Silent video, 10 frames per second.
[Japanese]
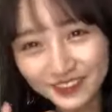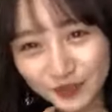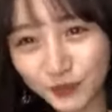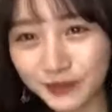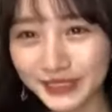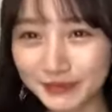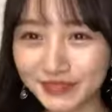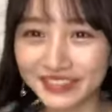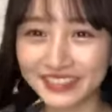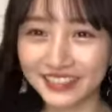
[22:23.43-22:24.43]
それも待って
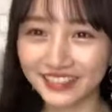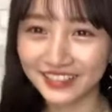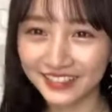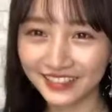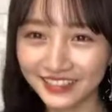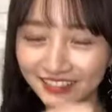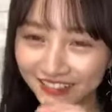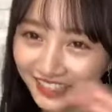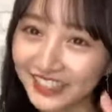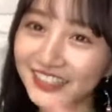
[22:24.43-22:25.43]
ますじゃあ
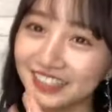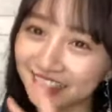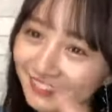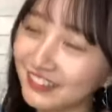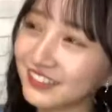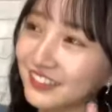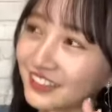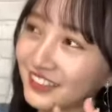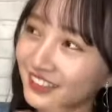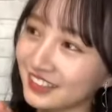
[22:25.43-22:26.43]
カラオケ配信だと
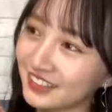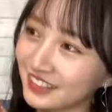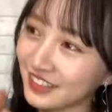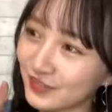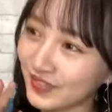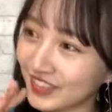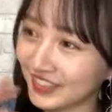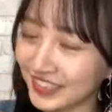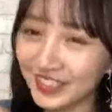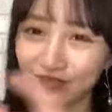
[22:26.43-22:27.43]
ま
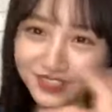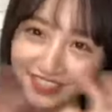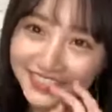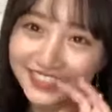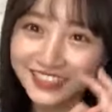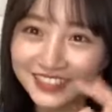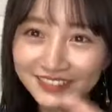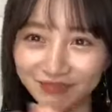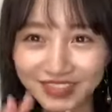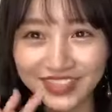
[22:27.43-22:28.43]
あ何でもいいです
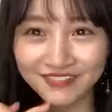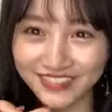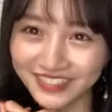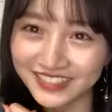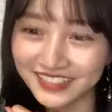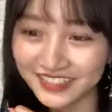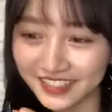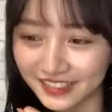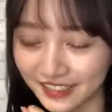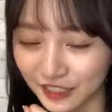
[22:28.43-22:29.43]
待ってます
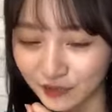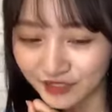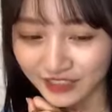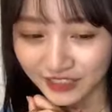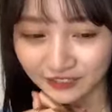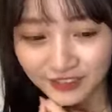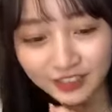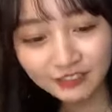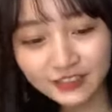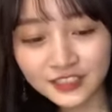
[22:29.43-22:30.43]
なんかみんなが
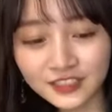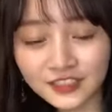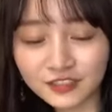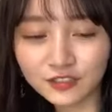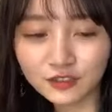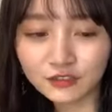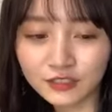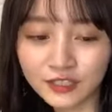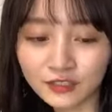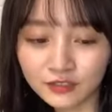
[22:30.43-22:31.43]
歌ってほしいっていう曲を
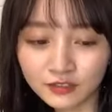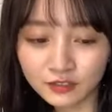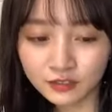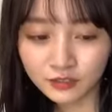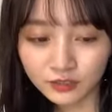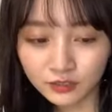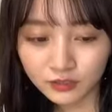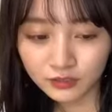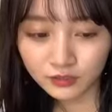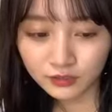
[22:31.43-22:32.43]
ね
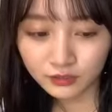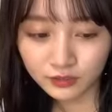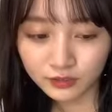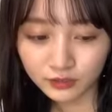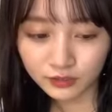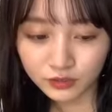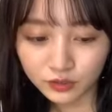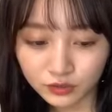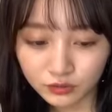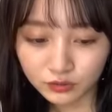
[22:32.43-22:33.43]
なんか
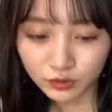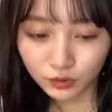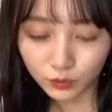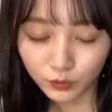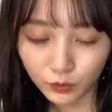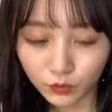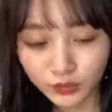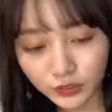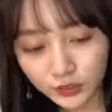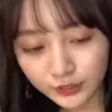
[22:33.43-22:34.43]
それ例えば公
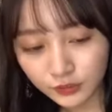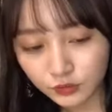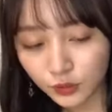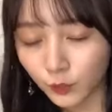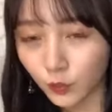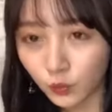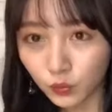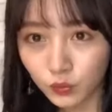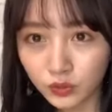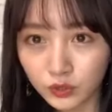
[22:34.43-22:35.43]
演できなくても
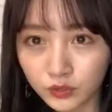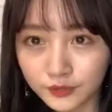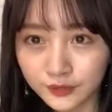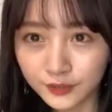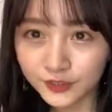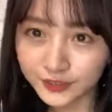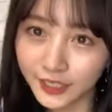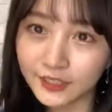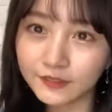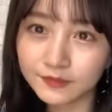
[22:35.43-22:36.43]
こういうね